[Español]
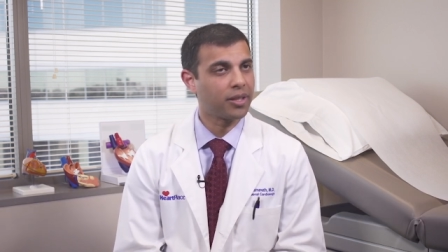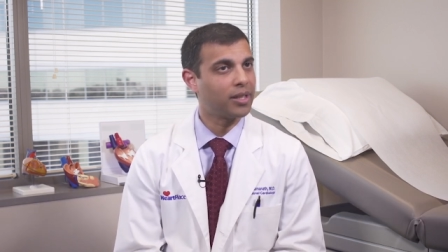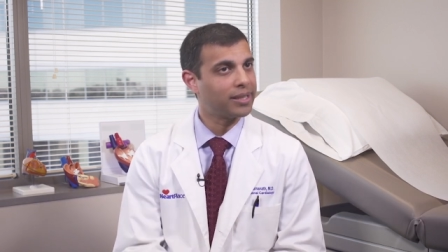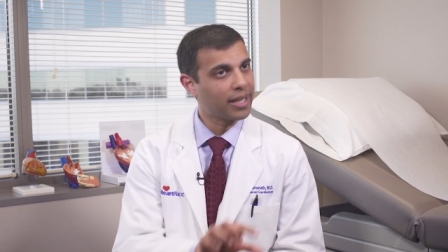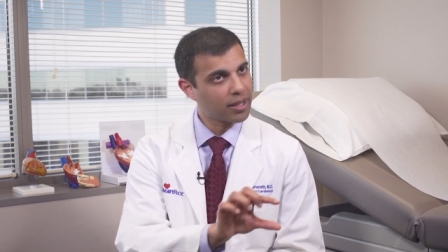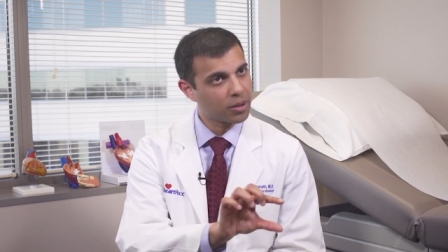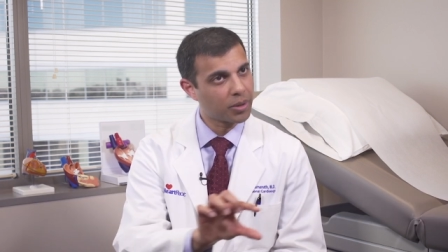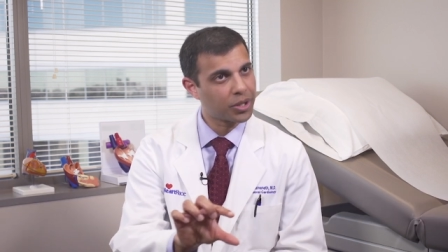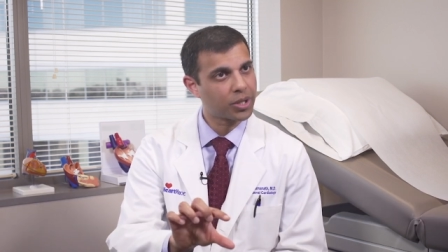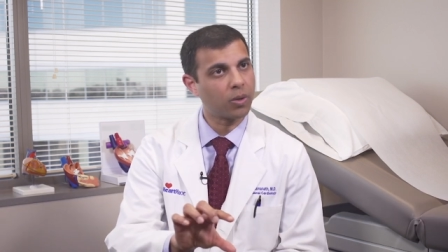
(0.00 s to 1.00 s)
puede ser una
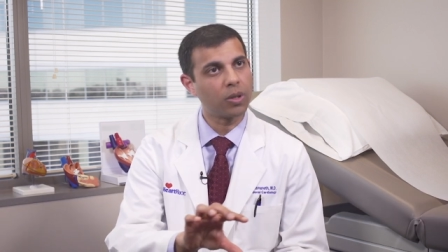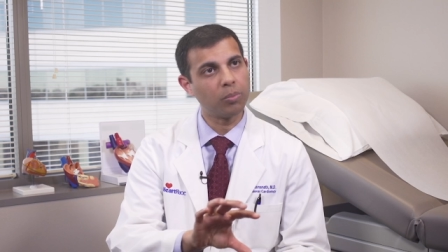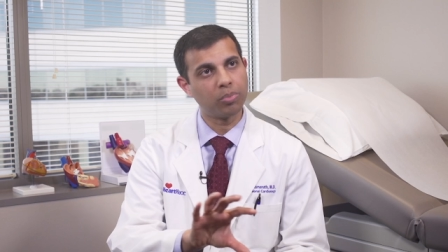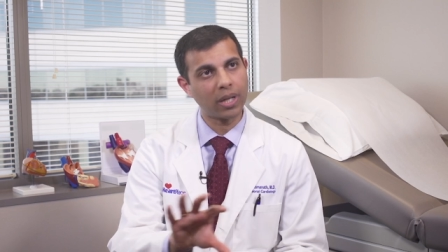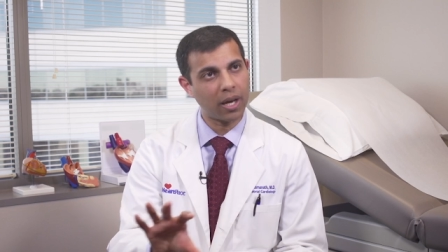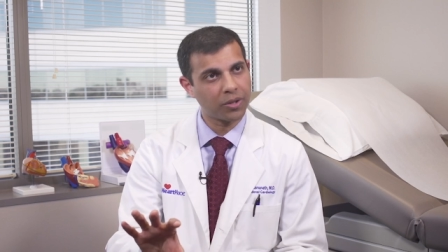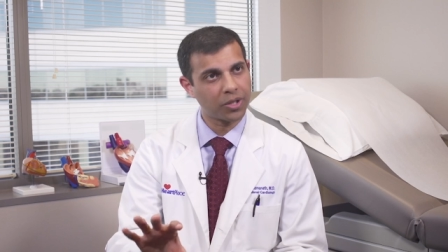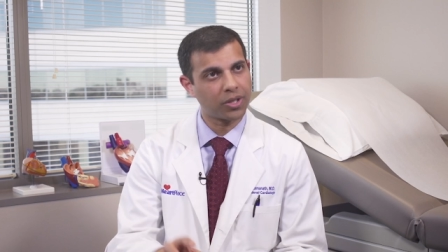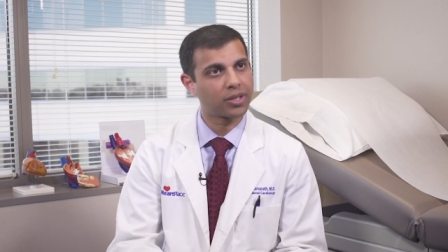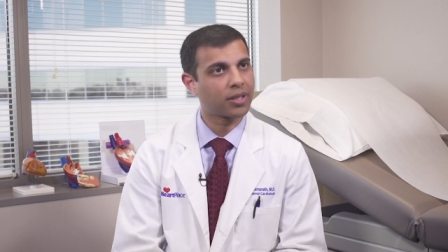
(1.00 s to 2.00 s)
decoloración
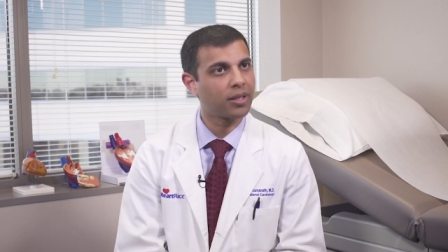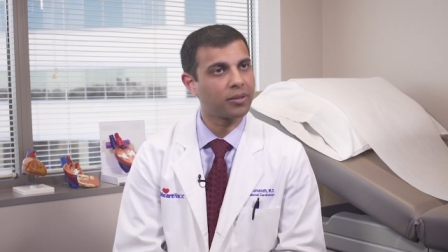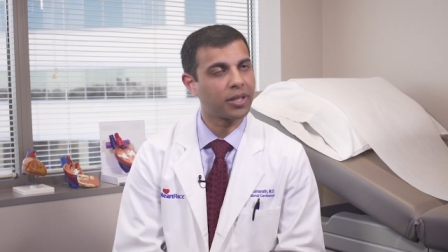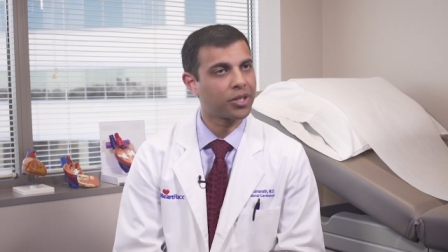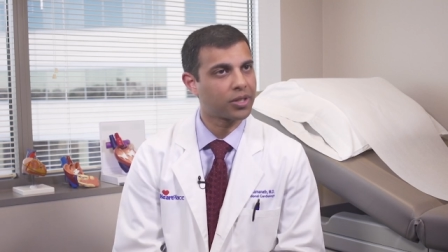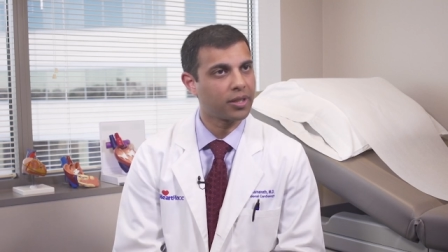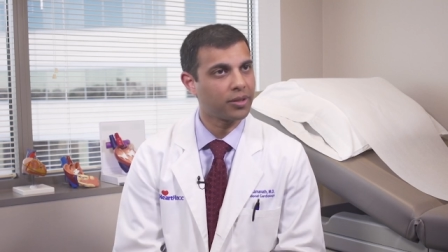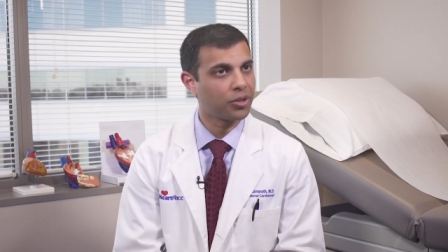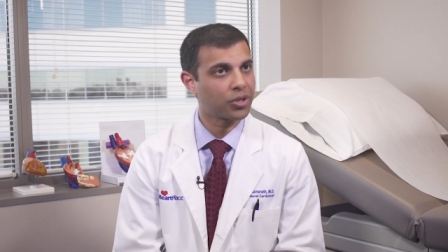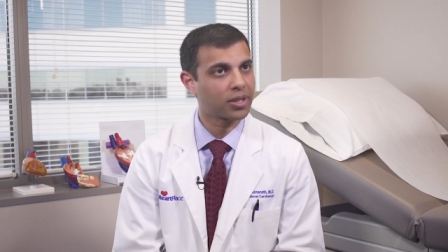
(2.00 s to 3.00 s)
amarillenta o marrón
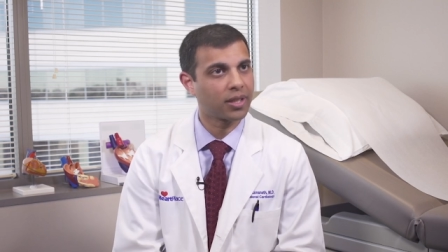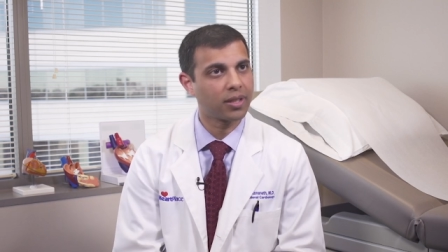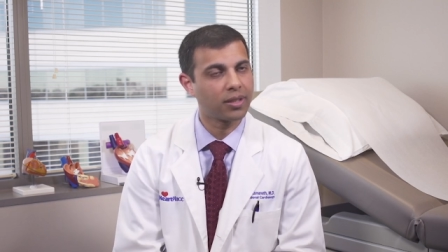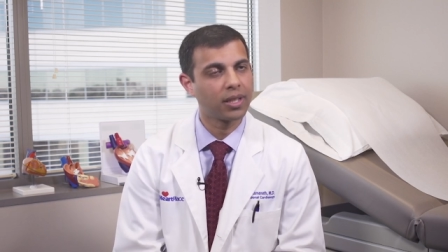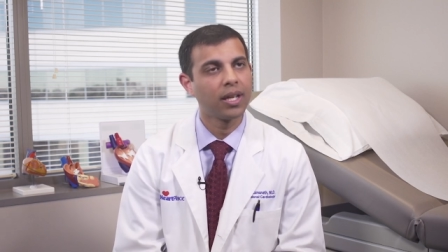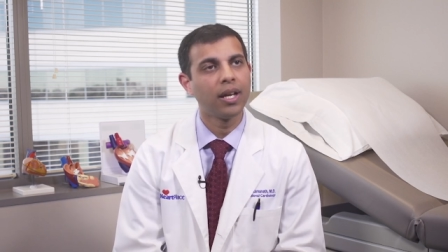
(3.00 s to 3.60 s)
en su piel,